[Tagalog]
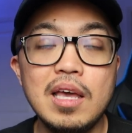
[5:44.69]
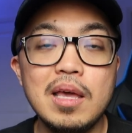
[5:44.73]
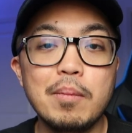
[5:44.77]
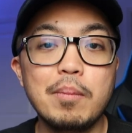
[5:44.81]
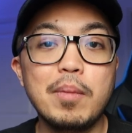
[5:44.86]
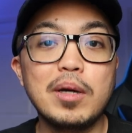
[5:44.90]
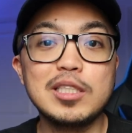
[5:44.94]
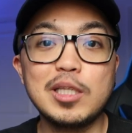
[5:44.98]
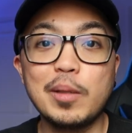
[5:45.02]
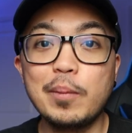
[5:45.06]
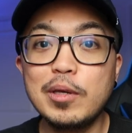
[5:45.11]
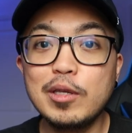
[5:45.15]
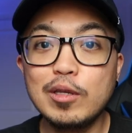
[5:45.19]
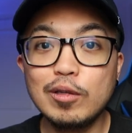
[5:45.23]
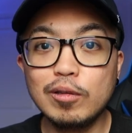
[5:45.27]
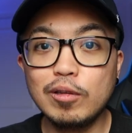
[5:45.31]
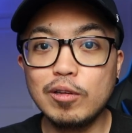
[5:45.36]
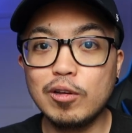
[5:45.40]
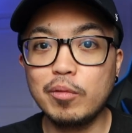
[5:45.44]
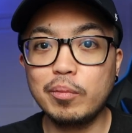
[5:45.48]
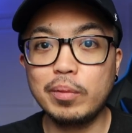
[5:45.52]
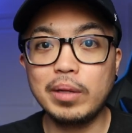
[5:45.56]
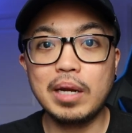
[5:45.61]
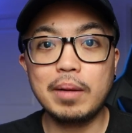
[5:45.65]
Pakasabihin nyo
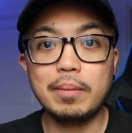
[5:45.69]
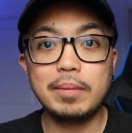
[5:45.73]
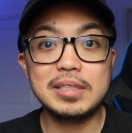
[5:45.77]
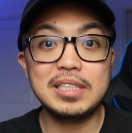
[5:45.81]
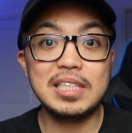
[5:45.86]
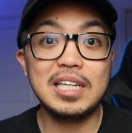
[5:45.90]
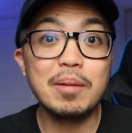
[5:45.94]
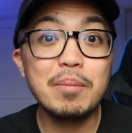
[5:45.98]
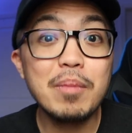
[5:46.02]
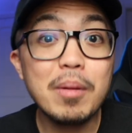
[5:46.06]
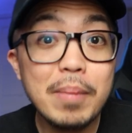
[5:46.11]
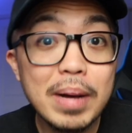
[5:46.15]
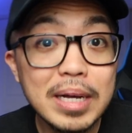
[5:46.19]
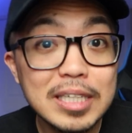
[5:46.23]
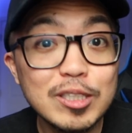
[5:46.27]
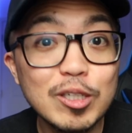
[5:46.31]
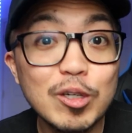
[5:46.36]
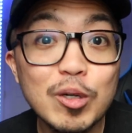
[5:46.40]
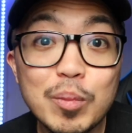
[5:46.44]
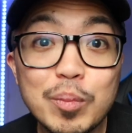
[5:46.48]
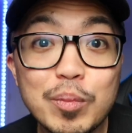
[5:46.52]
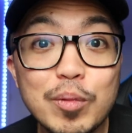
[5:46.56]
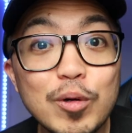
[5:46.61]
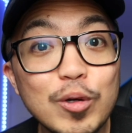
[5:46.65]
hindi ko pinapansin. Nababasa
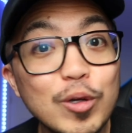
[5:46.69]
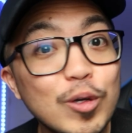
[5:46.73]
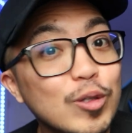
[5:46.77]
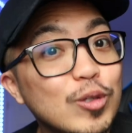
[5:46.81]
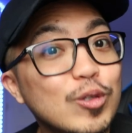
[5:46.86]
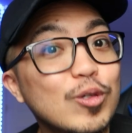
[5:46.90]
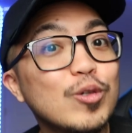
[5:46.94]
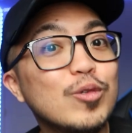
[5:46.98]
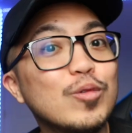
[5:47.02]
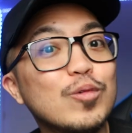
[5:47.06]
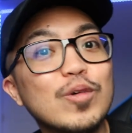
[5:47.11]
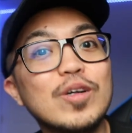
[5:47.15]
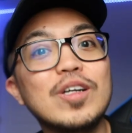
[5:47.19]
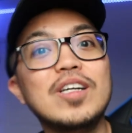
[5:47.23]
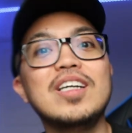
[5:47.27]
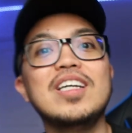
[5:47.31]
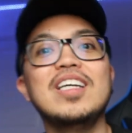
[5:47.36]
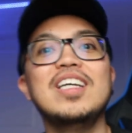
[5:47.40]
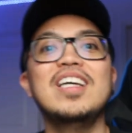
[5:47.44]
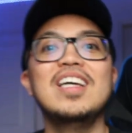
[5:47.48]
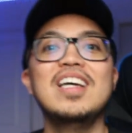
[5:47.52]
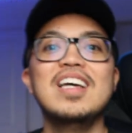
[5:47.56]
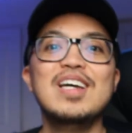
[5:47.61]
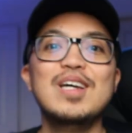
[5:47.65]
ko po yun, don't
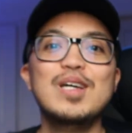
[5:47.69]
worry.